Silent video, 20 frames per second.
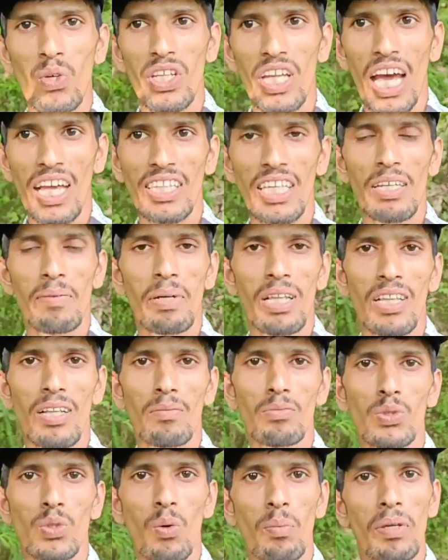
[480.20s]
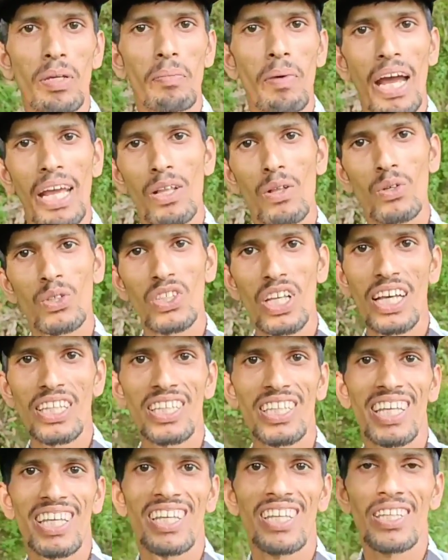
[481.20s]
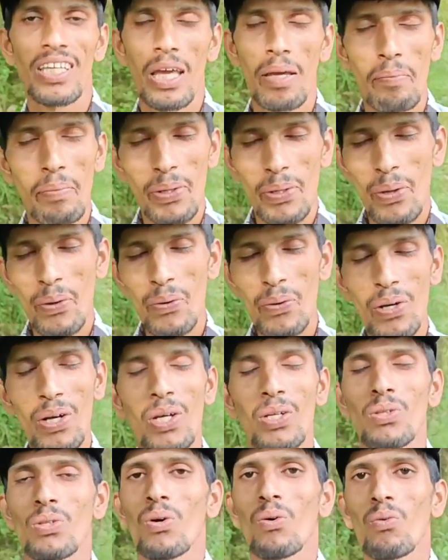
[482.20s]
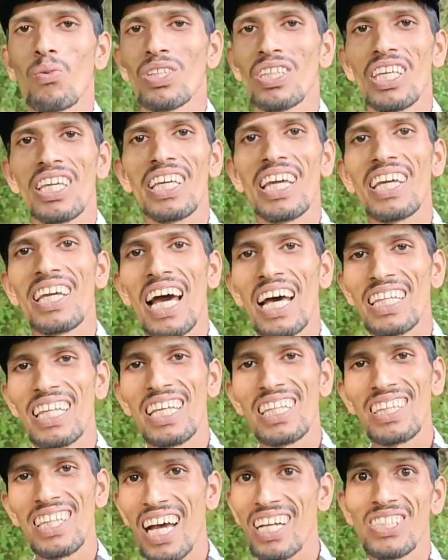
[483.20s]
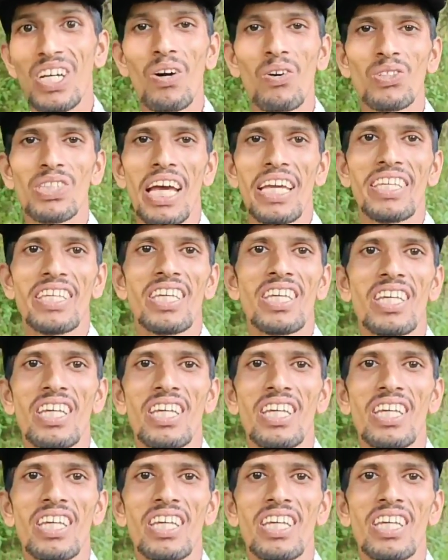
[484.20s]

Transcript: यादें मतलब जो भी भाई लोग सारे देखेंगे ये वीडियो तो उनकी ये यादें ताज़ा हो जाएंगी